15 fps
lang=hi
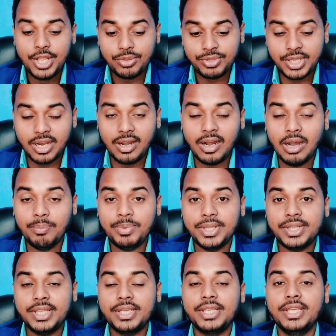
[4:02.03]
तो यहाँ
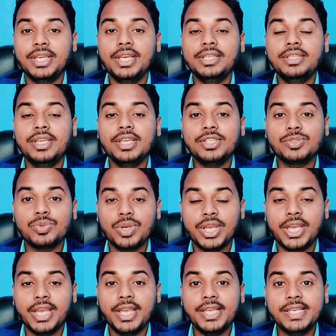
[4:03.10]
पे देखिए ये जो
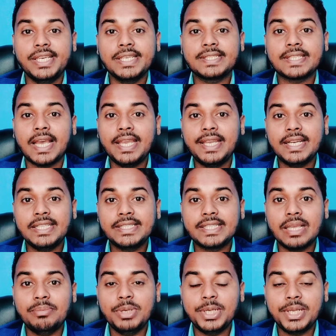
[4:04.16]
है ये साइकिल
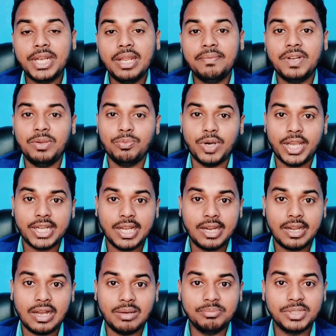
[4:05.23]
से भी डिलीवरी बॉय का
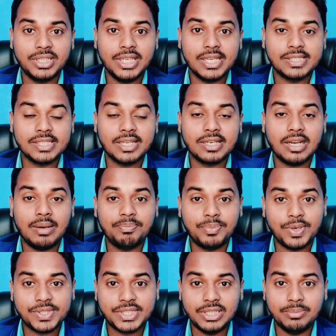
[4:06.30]
काम किया जाना
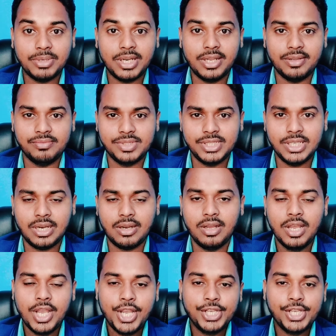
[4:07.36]
पॉसिबल है जी हाँ